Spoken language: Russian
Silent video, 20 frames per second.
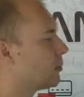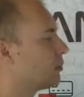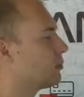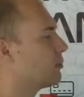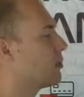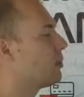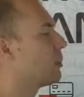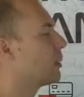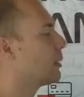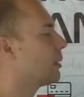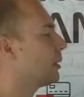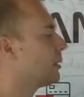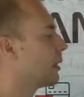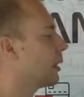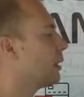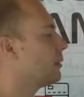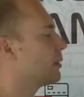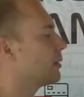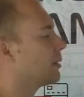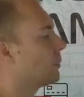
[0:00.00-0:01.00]
Вот вам одна
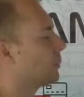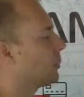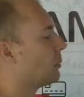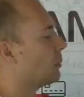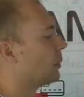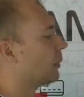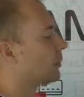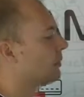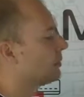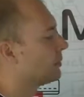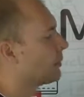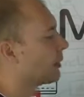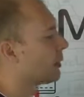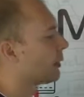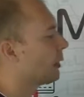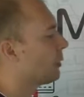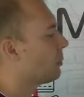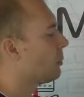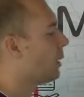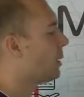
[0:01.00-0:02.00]
нравится, например,
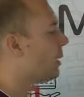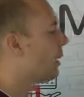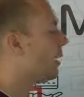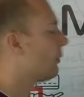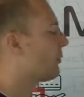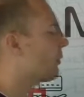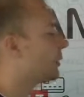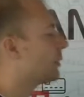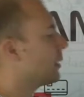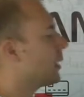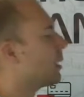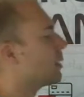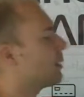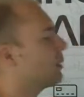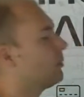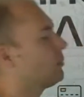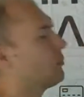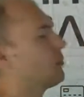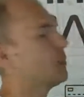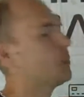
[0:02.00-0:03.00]
Инстаграм, а
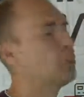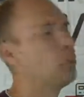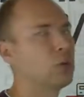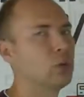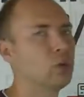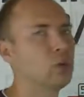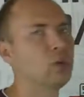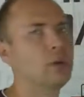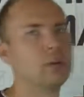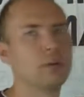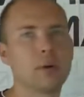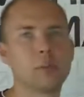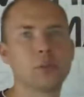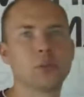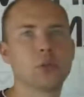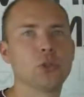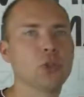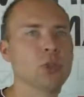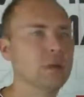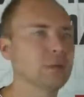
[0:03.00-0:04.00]
ВКонтакте и Фейсбук, ну вы
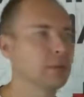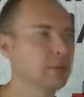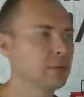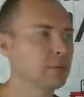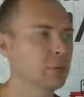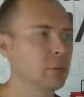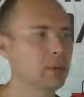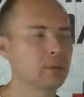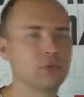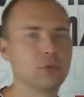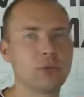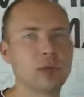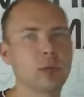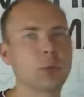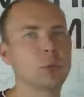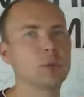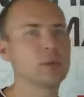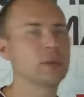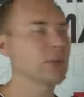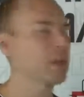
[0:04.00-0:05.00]
вообще вас прям
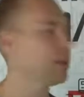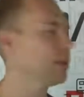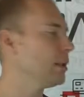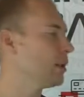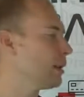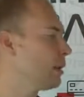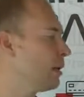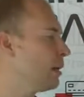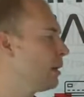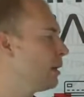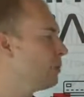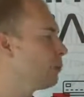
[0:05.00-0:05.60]
воротит от них.